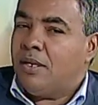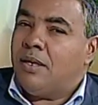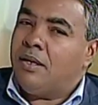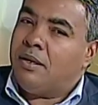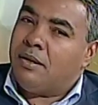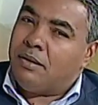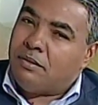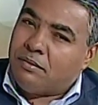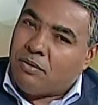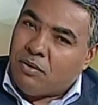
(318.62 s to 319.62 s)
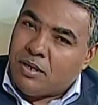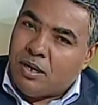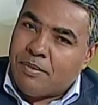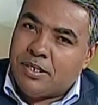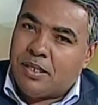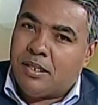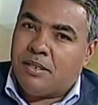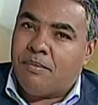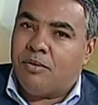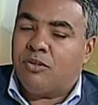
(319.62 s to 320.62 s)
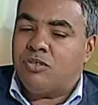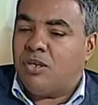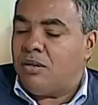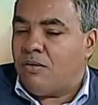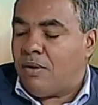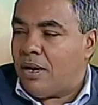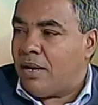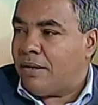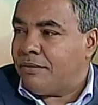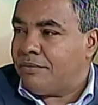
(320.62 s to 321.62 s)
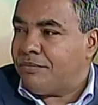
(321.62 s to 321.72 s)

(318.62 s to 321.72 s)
eh, mm. con la inclemencia del tiempo. Entonces, aquí no eso,